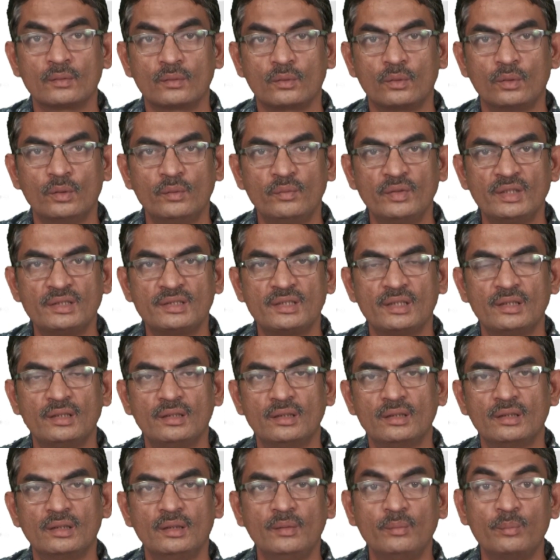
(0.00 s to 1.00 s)

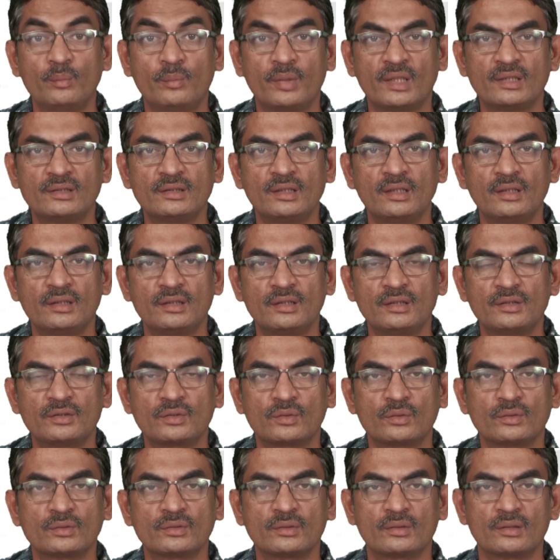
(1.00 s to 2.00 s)
కోవిషీల్డ్ని బ్రెజిల్కి
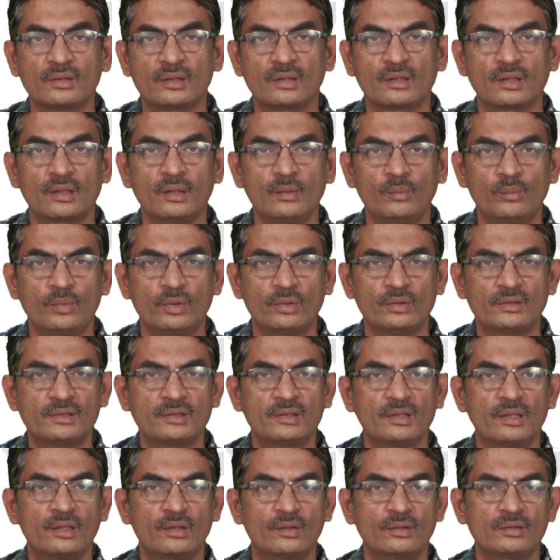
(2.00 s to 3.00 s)
తీసుకొస్తున్నట్టుగా
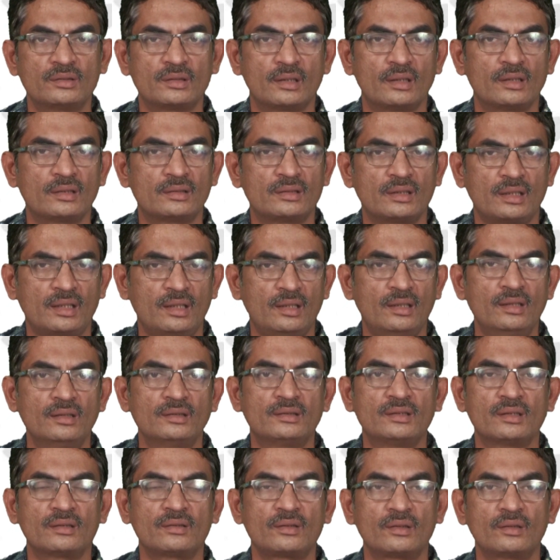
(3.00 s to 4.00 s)
బోల్సనారో చాలా చక్కని
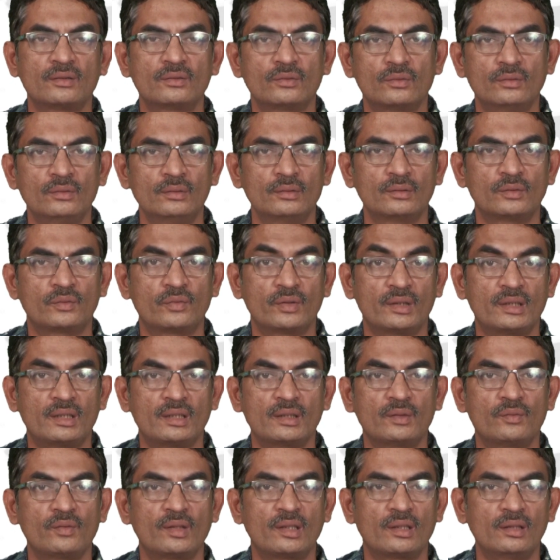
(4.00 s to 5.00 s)
చిత్రంతో
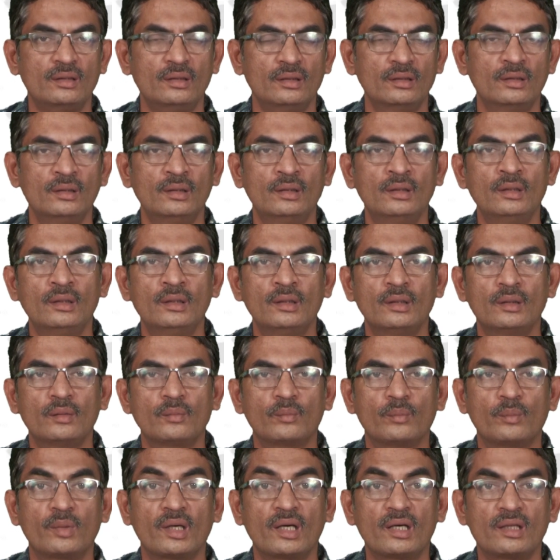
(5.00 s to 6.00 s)
ట్విట్టర్ ద్వారా
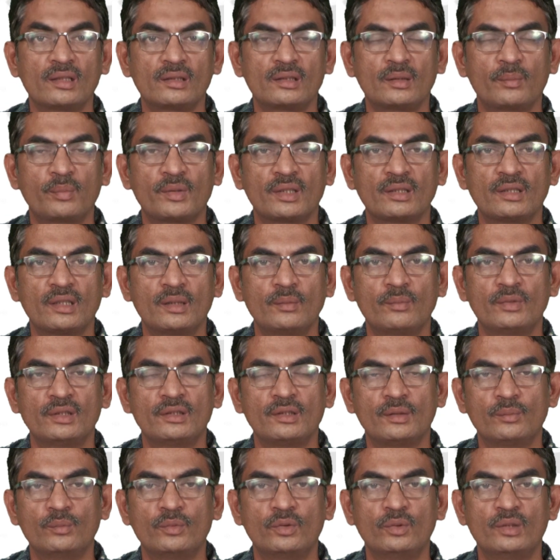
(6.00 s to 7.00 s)
భారత
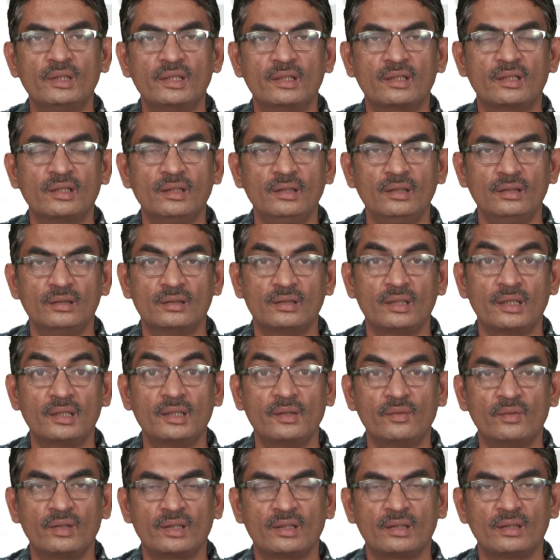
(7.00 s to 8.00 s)
ప్రధానమంత్రి మోడీకి
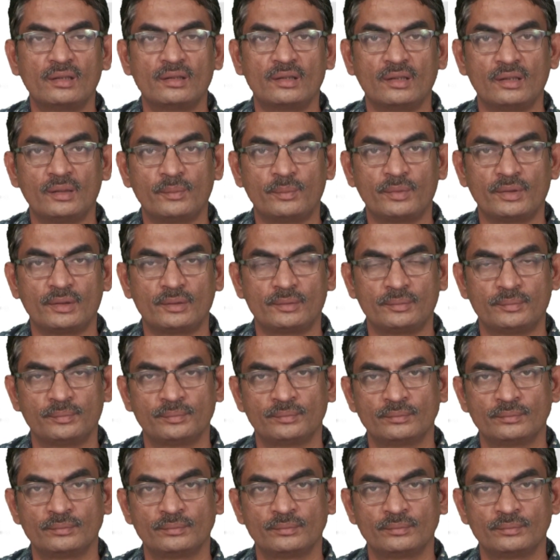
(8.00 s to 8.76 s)
ధన్యవాదాలు తెలిపాడు